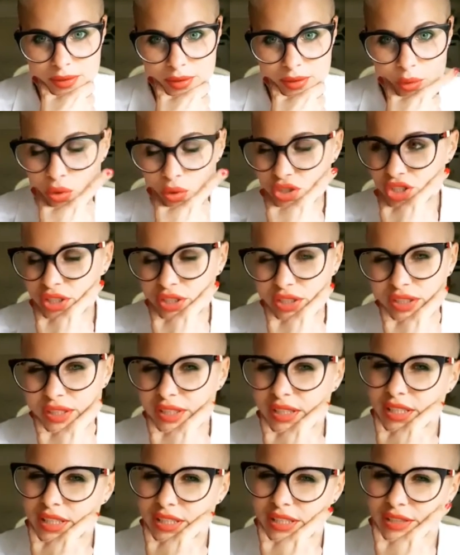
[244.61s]
очень
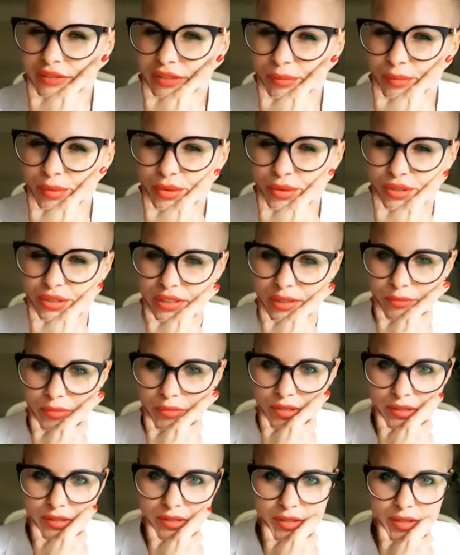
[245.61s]
интересный вопрос она мне
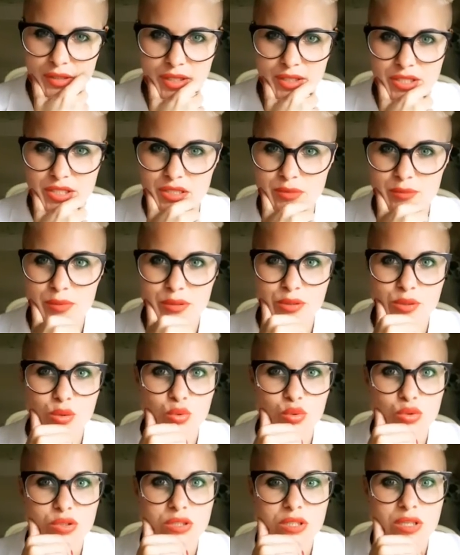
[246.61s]
задала, сейчас
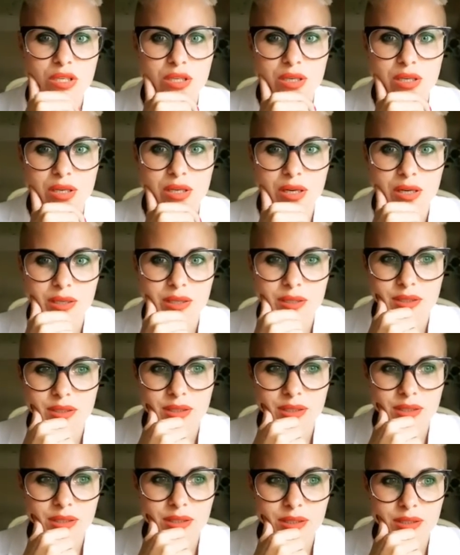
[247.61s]
поделюсь.
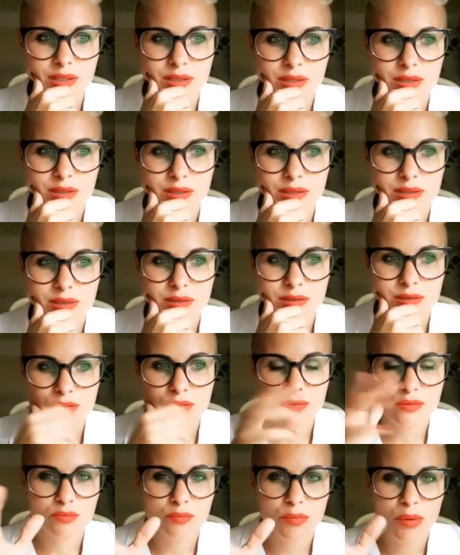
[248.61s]
Она,
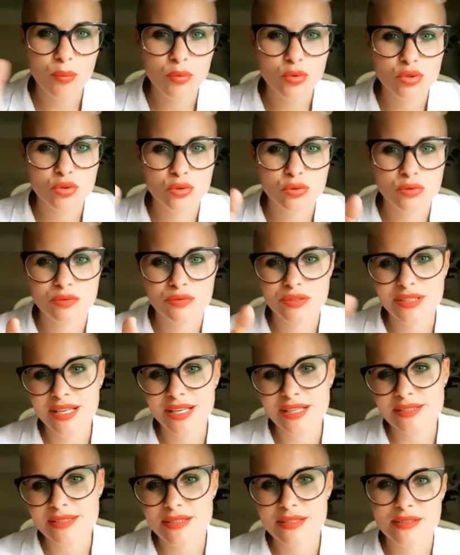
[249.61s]
э, по-моему, что
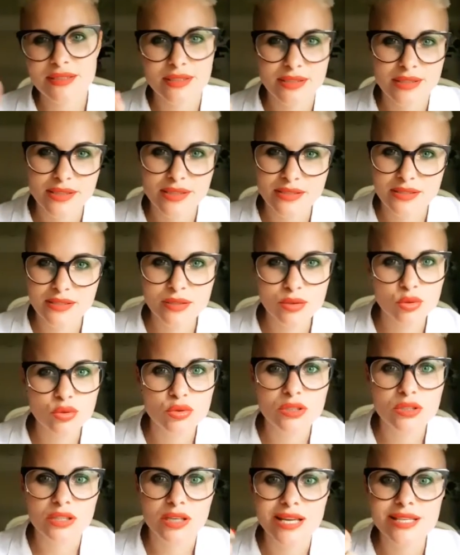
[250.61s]
12 или 13 лет у
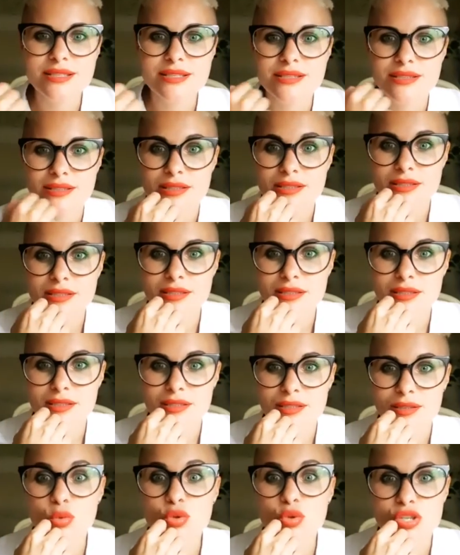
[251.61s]
них разница с
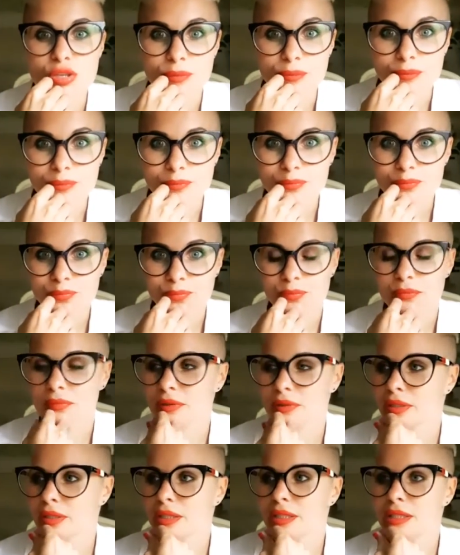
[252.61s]
э, мужем.
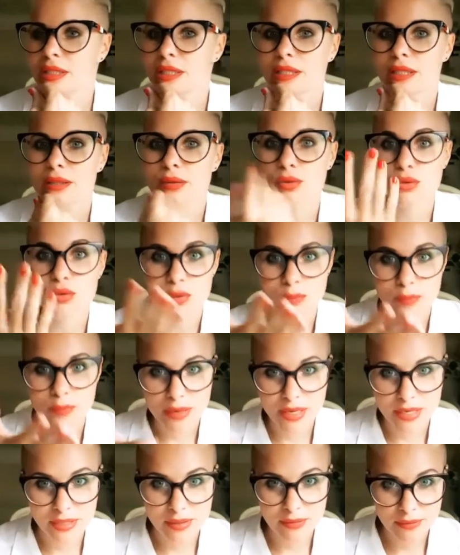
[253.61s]
У нее
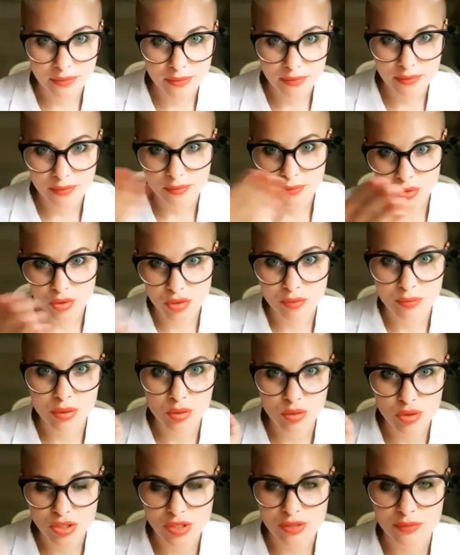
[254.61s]
парень, э, муж
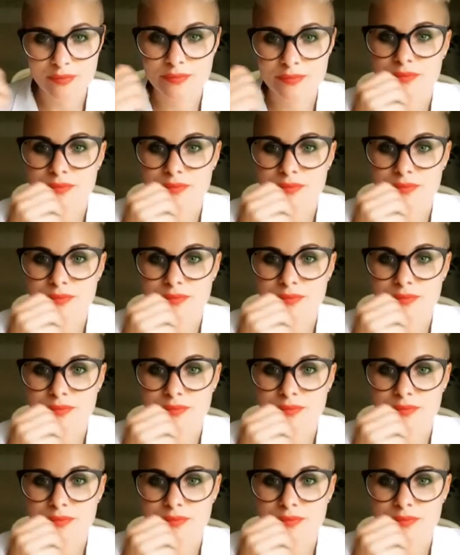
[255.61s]
моложе.